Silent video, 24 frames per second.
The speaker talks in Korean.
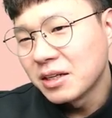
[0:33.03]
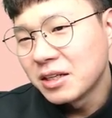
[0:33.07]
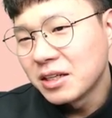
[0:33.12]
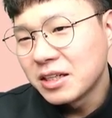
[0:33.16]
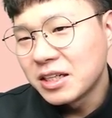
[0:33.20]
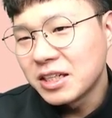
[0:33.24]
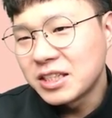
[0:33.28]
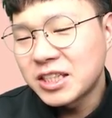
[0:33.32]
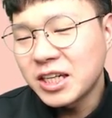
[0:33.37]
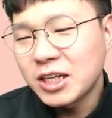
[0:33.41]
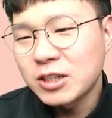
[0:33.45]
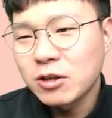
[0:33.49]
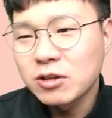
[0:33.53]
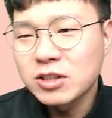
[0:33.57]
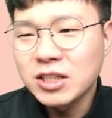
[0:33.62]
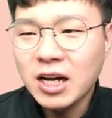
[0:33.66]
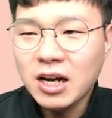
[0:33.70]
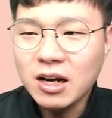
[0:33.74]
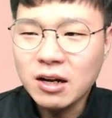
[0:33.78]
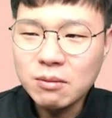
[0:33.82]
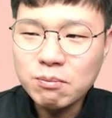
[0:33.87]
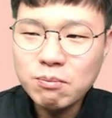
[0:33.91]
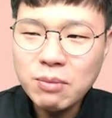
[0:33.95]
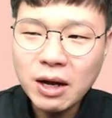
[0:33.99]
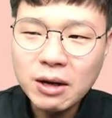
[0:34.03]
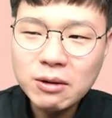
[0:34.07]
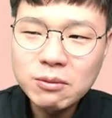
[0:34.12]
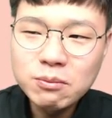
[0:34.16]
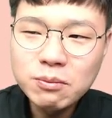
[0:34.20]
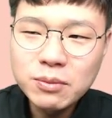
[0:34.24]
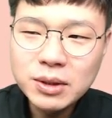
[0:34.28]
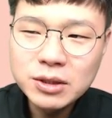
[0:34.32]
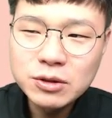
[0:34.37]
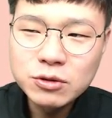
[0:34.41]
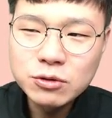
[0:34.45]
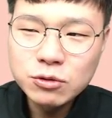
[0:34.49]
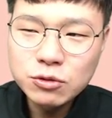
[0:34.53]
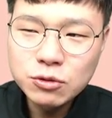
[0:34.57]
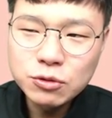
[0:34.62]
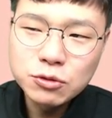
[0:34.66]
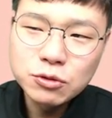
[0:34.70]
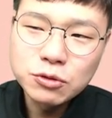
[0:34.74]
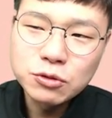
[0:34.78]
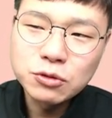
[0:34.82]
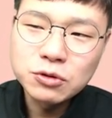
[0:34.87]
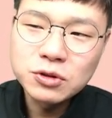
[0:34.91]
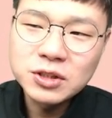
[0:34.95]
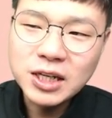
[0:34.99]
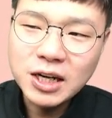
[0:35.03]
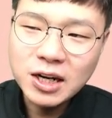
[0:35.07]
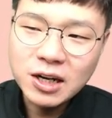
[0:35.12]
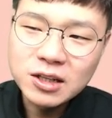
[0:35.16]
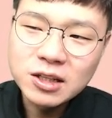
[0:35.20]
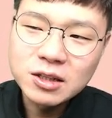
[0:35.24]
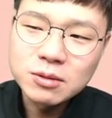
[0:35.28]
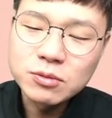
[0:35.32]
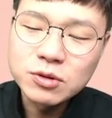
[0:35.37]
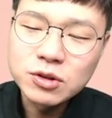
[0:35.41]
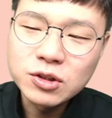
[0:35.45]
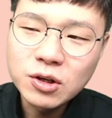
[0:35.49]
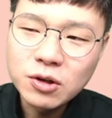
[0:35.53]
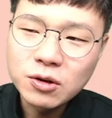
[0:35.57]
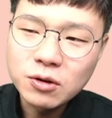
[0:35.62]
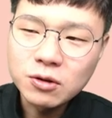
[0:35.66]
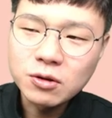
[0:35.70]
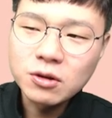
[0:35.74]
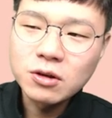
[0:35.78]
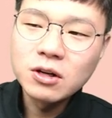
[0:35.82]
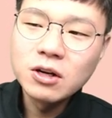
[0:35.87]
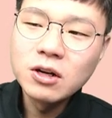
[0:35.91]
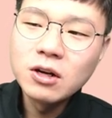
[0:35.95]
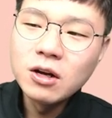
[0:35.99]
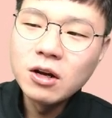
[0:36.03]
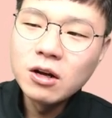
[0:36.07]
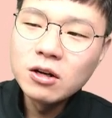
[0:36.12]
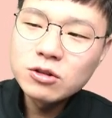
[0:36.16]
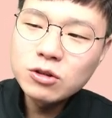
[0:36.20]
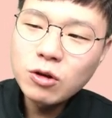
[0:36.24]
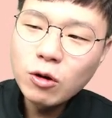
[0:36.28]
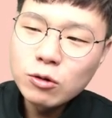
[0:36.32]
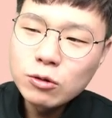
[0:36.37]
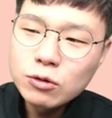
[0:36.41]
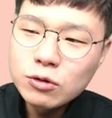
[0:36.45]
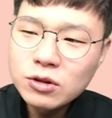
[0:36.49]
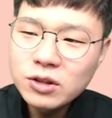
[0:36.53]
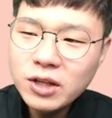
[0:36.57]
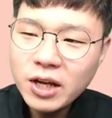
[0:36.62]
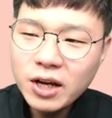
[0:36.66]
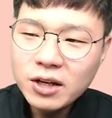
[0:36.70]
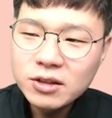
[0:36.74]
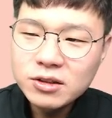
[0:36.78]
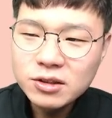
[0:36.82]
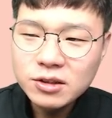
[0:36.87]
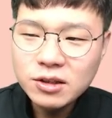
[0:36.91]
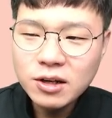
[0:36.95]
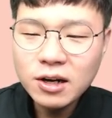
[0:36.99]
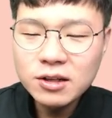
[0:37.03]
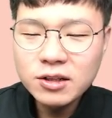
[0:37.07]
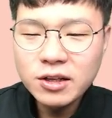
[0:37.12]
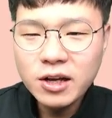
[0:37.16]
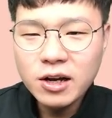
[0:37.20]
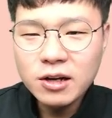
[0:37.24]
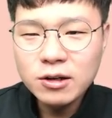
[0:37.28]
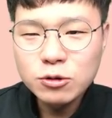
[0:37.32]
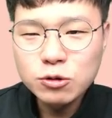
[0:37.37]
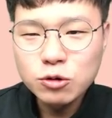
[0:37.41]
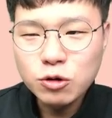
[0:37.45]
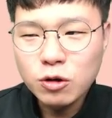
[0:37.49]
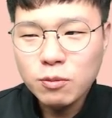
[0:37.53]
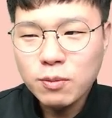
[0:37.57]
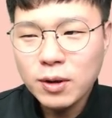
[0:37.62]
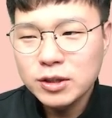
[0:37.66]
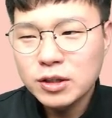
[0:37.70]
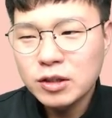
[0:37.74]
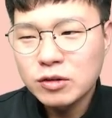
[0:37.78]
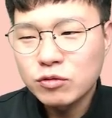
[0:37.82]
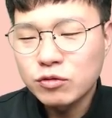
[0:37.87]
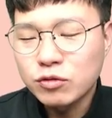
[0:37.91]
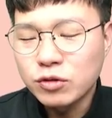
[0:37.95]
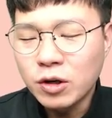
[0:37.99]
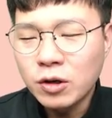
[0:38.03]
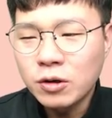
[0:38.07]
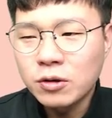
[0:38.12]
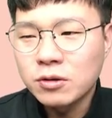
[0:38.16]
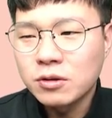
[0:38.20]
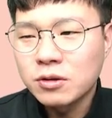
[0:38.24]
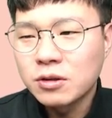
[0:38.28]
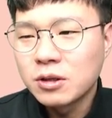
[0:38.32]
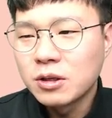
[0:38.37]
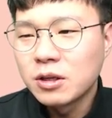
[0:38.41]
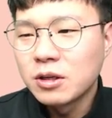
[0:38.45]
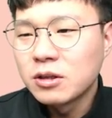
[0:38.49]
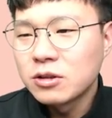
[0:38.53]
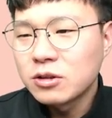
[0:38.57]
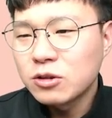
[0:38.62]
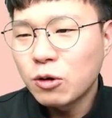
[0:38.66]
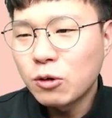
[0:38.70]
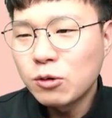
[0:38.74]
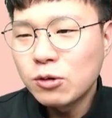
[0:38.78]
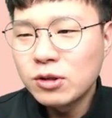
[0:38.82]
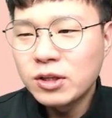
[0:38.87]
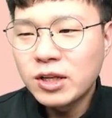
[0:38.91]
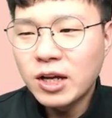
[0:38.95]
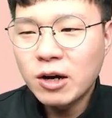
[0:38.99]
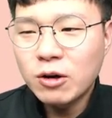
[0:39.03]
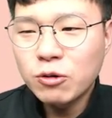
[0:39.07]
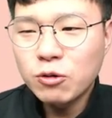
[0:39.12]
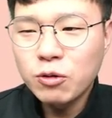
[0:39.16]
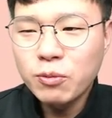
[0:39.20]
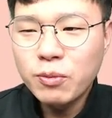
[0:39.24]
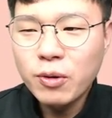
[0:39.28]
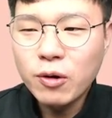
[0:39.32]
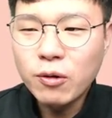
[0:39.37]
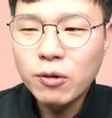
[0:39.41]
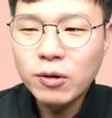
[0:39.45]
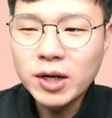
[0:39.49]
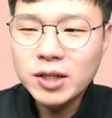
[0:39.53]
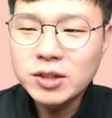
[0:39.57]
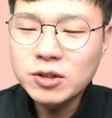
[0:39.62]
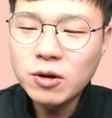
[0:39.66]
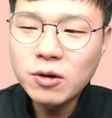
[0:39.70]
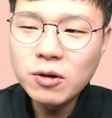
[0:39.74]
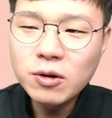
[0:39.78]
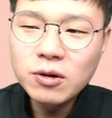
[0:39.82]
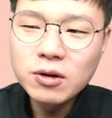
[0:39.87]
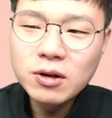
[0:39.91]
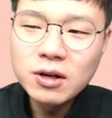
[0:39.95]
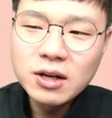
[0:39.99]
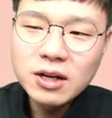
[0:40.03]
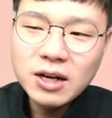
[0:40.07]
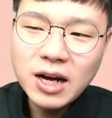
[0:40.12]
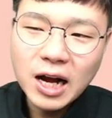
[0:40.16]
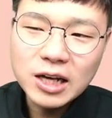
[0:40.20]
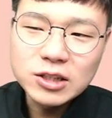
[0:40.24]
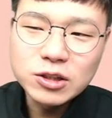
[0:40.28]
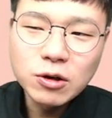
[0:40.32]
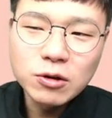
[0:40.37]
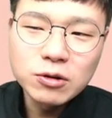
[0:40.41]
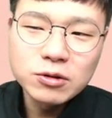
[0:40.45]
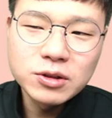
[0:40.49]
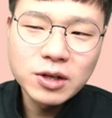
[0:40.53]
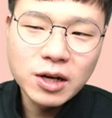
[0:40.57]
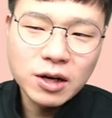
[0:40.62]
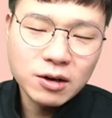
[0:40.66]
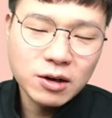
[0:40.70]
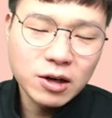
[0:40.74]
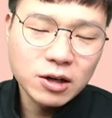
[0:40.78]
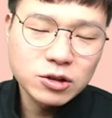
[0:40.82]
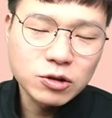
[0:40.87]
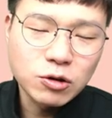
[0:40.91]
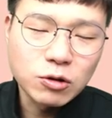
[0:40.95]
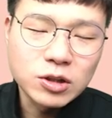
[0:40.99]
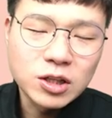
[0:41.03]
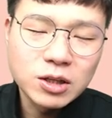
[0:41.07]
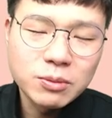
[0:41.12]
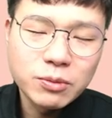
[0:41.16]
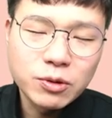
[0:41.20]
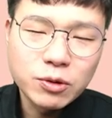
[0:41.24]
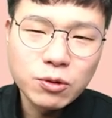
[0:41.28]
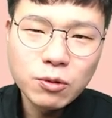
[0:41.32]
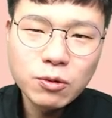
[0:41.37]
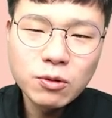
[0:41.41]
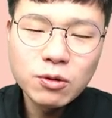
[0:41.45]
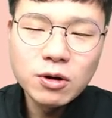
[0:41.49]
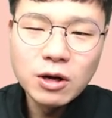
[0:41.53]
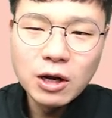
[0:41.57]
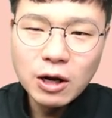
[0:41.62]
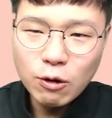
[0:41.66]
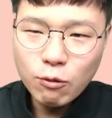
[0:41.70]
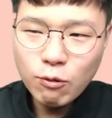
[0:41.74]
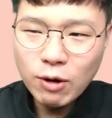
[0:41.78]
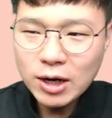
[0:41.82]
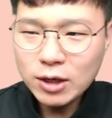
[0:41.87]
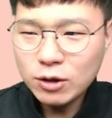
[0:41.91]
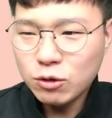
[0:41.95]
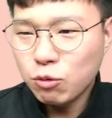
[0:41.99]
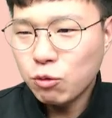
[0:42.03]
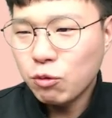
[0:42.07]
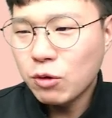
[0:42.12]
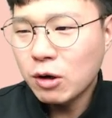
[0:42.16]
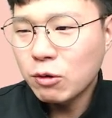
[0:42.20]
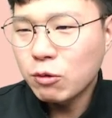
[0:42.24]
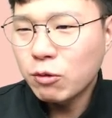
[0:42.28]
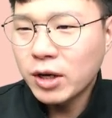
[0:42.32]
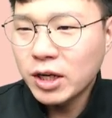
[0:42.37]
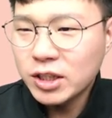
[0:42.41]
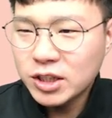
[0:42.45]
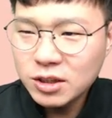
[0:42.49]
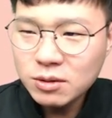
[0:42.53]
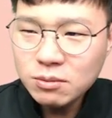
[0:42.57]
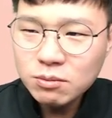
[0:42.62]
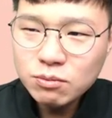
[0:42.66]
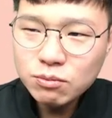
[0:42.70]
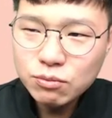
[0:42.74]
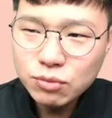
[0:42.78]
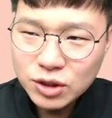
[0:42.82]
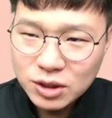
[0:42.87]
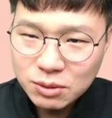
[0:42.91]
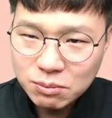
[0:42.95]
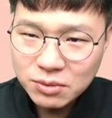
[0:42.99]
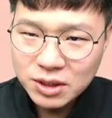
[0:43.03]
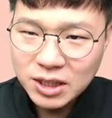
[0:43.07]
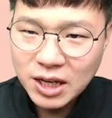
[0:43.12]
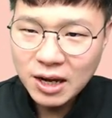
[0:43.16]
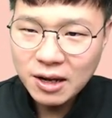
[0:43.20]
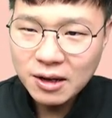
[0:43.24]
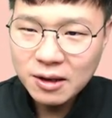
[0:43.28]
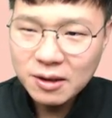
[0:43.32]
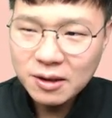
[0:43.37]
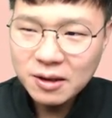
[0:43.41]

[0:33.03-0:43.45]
이 책의 저자 박민수 작가님은요. 서울대 의과대학을 졸업하셨고요. 서울대학교 병원에서 가정의학과 전임의로 활동하고 계신 분입니다.